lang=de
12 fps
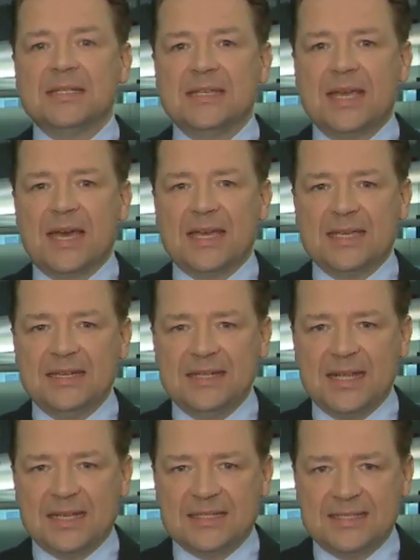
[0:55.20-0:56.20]
der
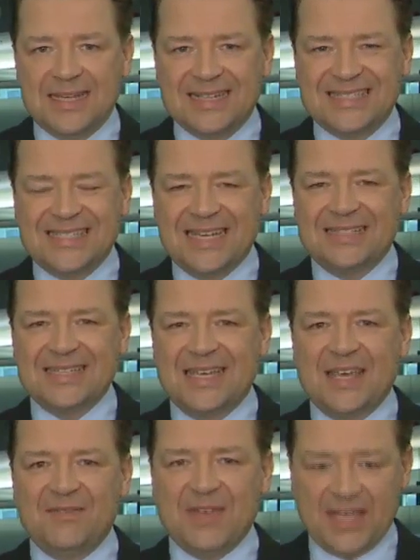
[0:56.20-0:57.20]
Index der
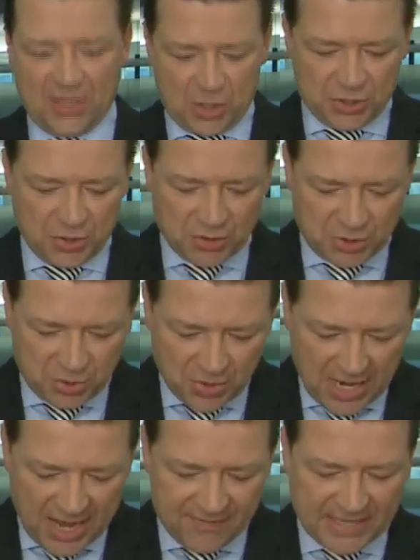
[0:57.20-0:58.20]
ZEW
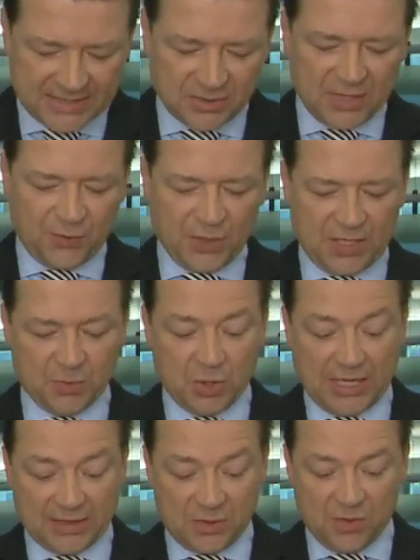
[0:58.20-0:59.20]
Konjunkturerwartungen für den
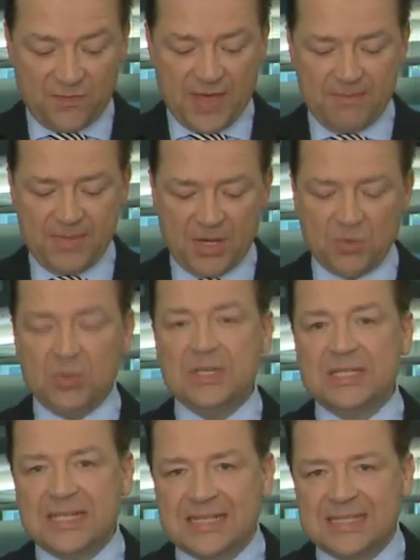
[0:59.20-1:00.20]
Monat November
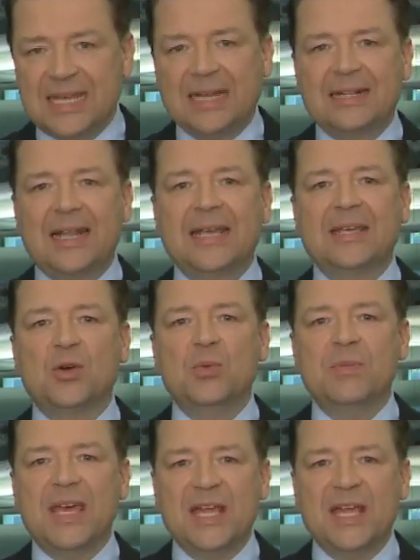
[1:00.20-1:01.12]
und zeitgleich um